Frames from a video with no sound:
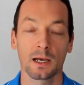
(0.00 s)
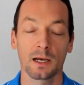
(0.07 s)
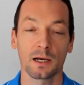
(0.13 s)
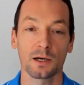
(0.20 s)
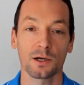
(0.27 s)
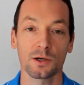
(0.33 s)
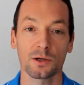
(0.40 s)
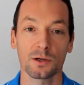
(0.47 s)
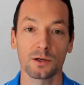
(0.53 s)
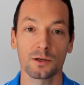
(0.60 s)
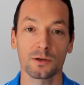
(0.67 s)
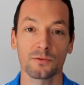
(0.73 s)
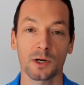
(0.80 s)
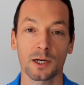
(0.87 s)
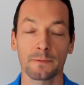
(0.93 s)

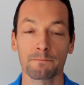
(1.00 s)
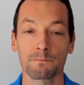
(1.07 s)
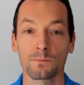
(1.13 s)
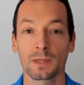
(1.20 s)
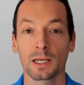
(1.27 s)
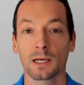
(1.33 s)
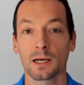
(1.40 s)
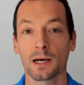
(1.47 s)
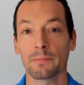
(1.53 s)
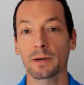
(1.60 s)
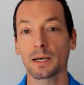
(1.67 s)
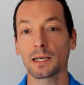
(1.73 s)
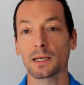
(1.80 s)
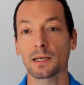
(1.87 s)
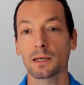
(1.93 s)
Euh, voilà.
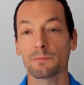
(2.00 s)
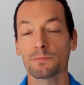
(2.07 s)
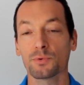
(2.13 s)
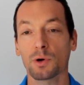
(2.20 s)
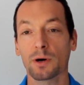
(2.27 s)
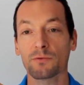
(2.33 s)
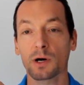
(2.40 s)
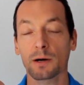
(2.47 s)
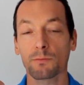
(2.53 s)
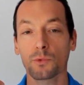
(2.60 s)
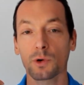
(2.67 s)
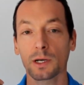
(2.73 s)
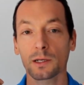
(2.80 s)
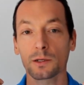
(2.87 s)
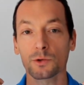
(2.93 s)
Après, les, pour avoir
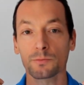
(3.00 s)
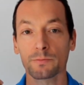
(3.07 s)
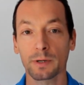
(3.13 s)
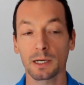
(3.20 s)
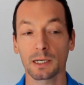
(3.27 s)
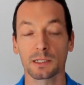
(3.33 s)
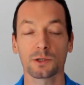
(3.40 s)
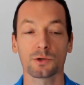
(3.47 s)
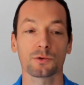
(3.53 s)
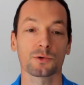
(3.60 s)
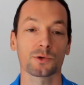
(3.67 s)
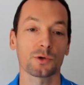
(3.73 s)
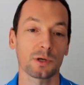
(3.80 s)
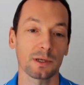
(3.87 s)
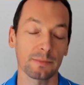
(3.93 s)
moins de
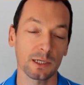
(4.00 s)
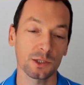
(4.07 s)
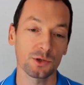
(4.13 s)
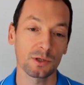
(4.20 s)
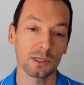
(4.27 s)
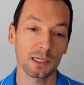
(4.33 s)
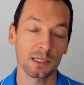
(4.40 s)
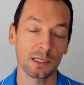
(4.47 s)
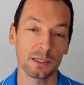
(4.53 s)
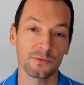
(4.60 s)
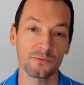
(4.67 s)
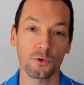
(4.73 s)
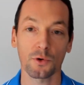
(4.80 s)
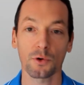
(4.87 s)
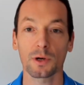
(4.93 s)
pression sur les matchs de tennis,
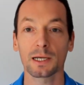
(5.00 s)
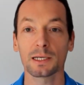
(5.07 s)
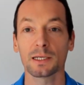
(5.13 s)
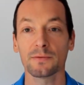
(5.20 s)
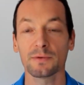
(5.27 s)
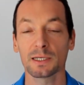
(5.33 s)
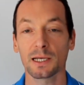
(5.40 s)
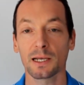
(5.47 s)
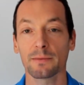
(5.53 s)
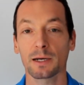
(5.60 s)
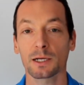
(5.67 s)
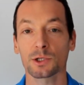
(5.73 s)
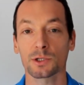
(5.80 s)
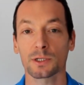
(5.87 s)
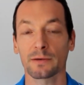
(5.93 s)
il faut relativiser les matchs.